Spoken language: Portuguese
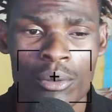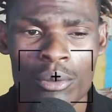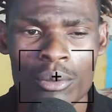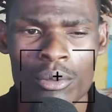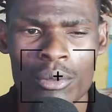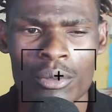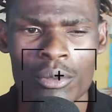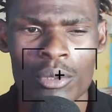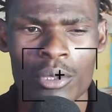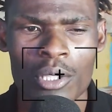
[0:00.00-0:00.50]

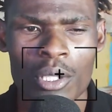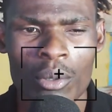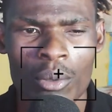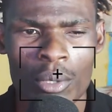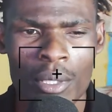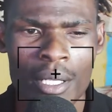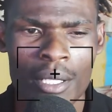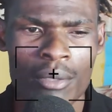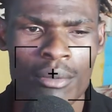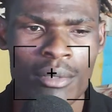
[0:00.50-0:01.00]
nos
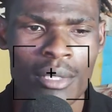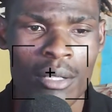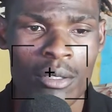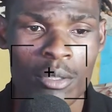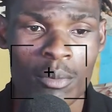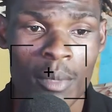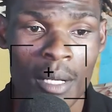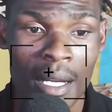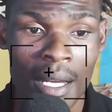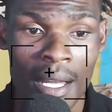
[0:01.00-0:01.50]
decorrer dos anos
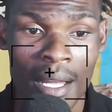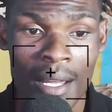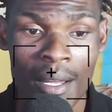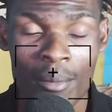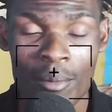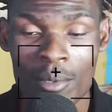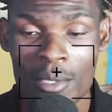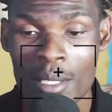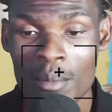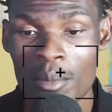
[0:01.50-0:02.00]
para cá,
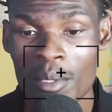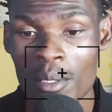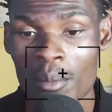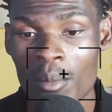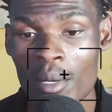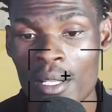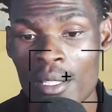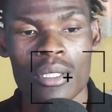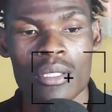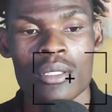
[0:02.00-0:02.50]
Moçambique e
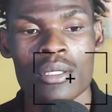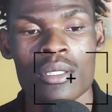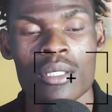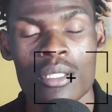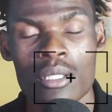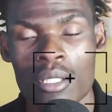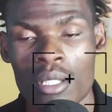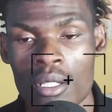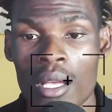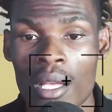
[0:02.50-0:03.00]
Brasil
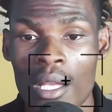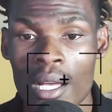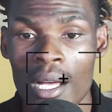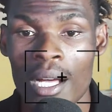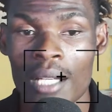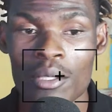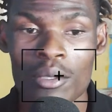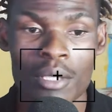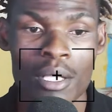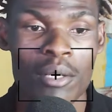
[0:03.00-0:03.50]
têm
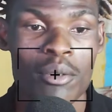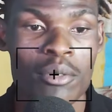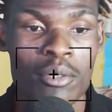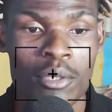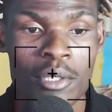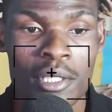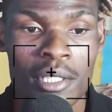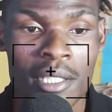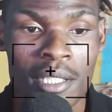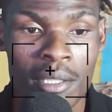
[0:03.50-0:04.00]
adotado o seu
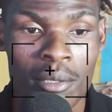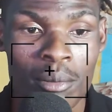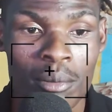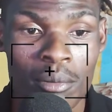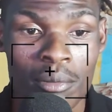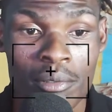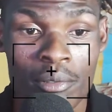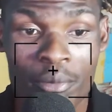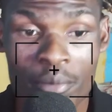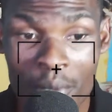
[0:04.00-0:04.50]
estilo
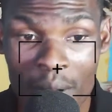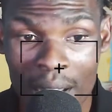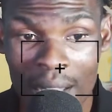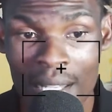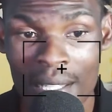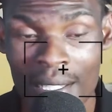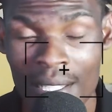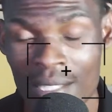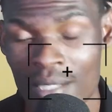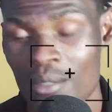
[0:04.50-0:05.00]
de fala,
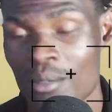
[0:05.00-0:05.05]
têm